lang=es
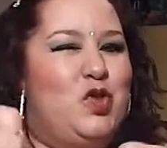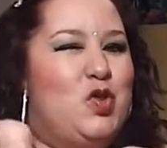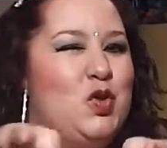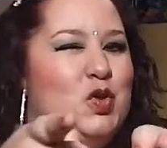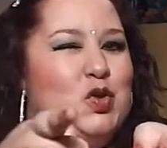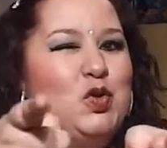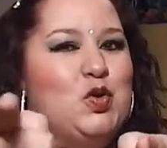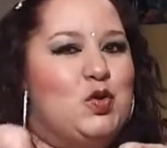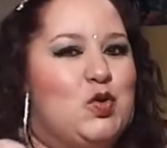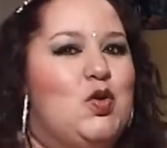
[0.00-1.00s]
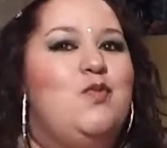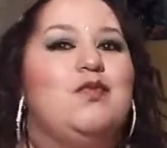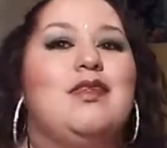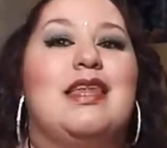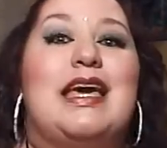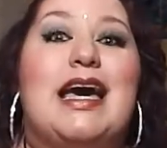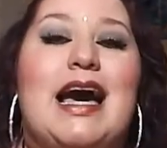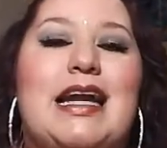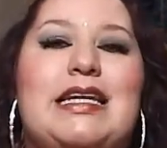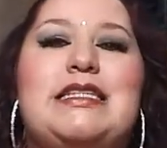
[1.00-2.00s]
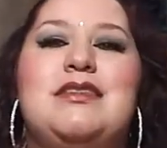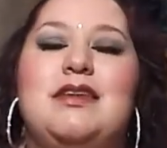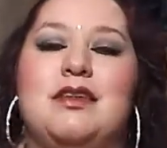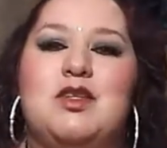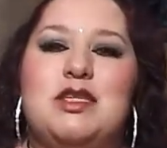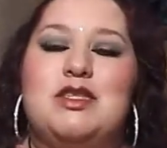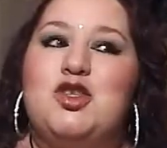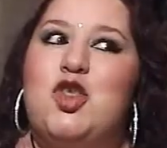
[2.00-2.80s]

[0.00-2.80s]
tú, tú, tú, tú, tú, ganes y entonces